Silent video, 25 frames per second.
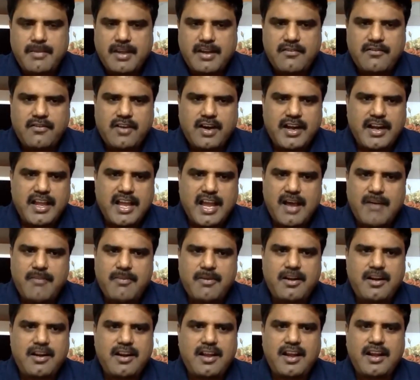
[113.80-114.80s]
మనం వాడే
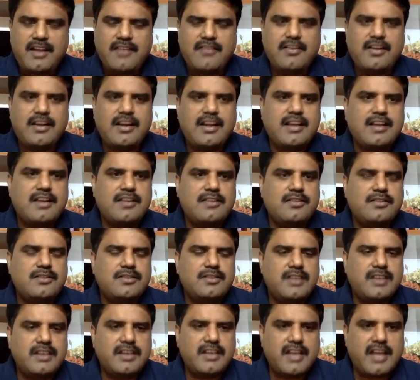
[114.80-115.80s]
ఆభరణాల వాళ్ళకు
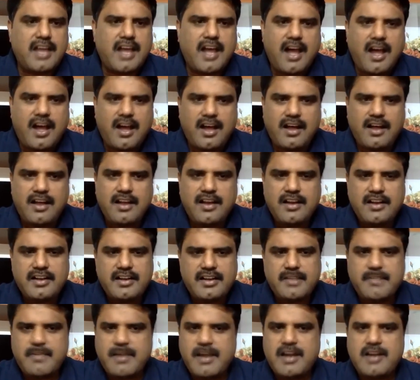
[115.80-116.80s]
అంటే ఆ
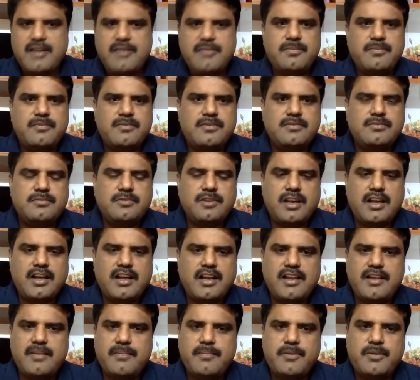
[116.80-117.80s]
డిమాండ్
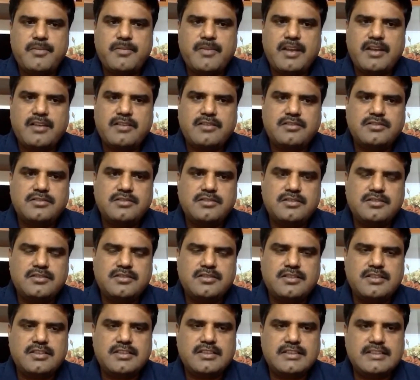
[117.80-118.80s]
మూలంగా ఎప్పుడు మనకు
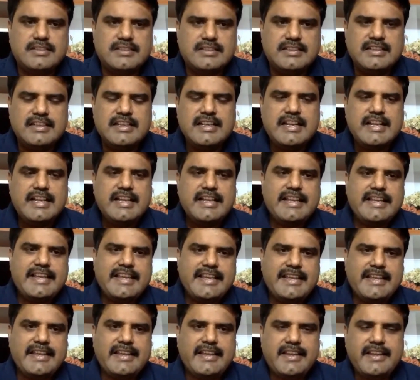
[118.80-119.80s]

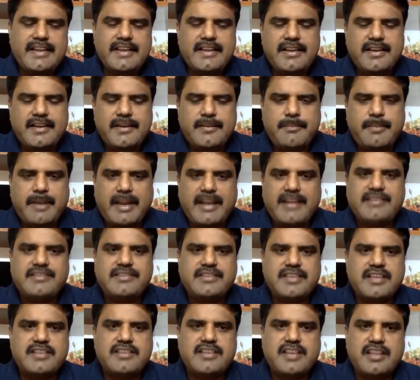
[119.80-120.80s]
ఈ ప్రైస్
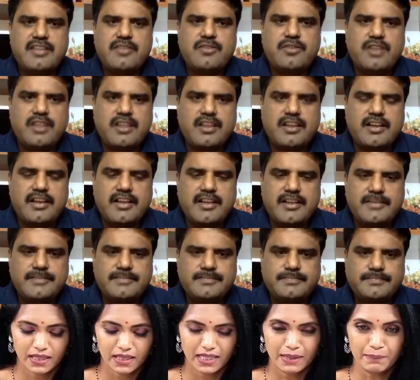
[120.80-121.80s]
చేంజ్ అనేది ఉండదండి
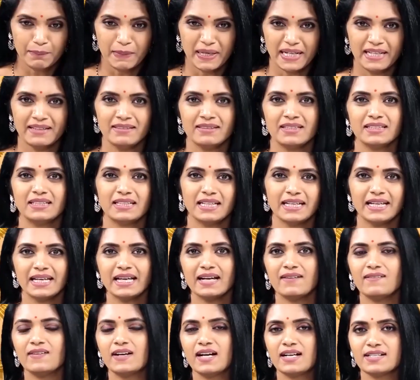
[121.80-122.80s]
కానీ మరింత
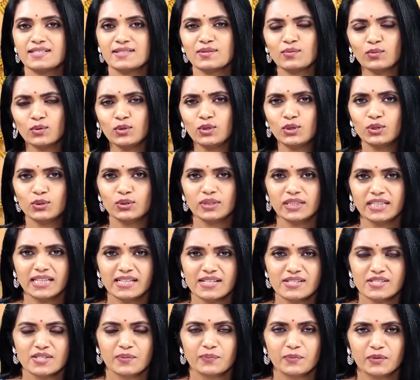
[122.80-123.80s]
తగ్గే అవకాశం ఉంటుంది
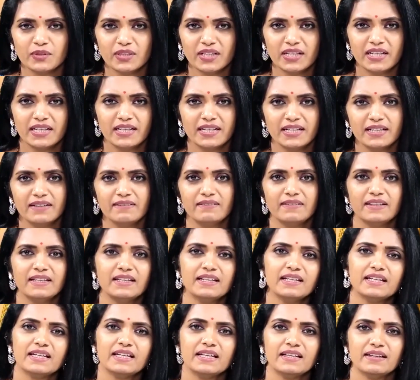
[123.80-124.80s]
అని చెప్తున్నారండి
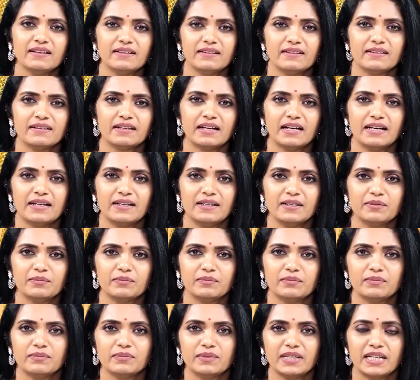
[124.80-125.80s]
దీనికి కారణం
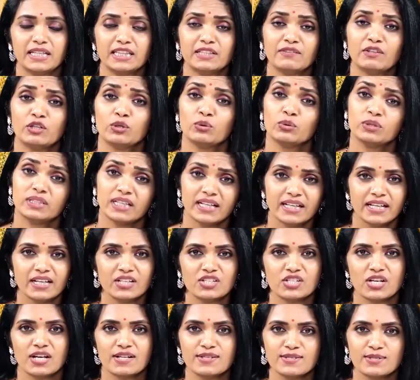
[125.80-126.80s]
ఎంతవరకు
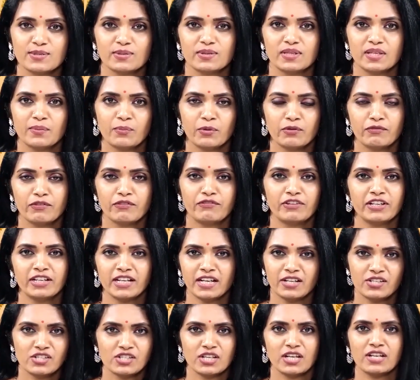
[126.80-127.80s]
తగ్గే
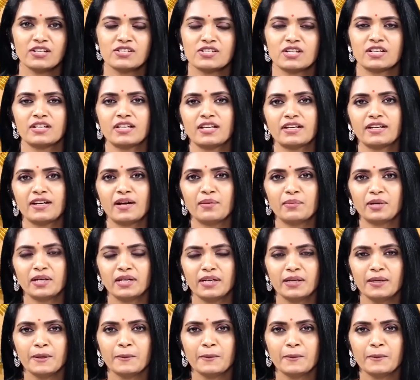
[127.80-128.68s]
మనం లాస్ట్ టైం